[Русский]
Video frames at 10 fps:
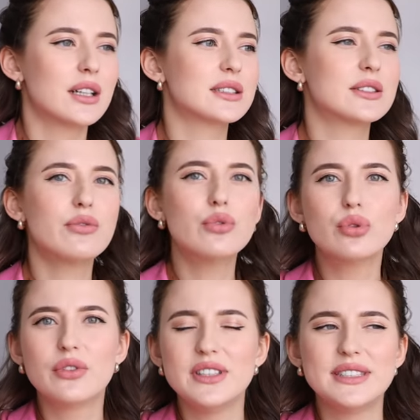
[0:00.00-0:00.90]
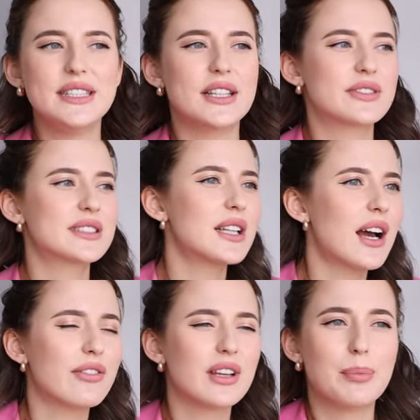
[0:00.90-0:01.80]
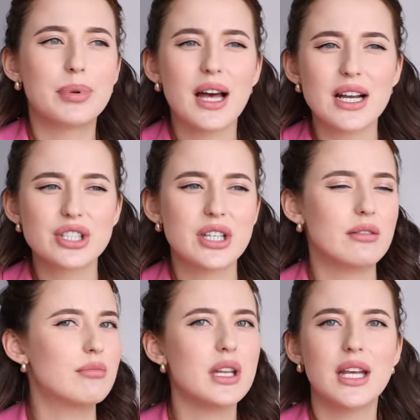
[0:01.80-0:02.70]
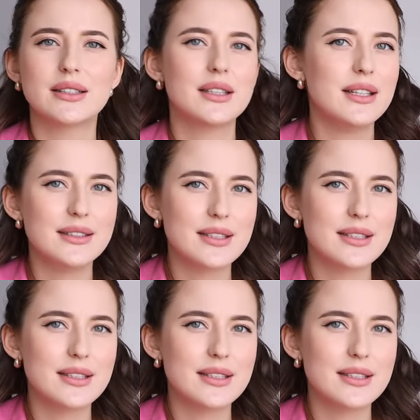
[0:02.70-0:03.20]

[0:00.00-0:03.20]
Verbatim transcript: звук везде, вставки, плашки, мне это не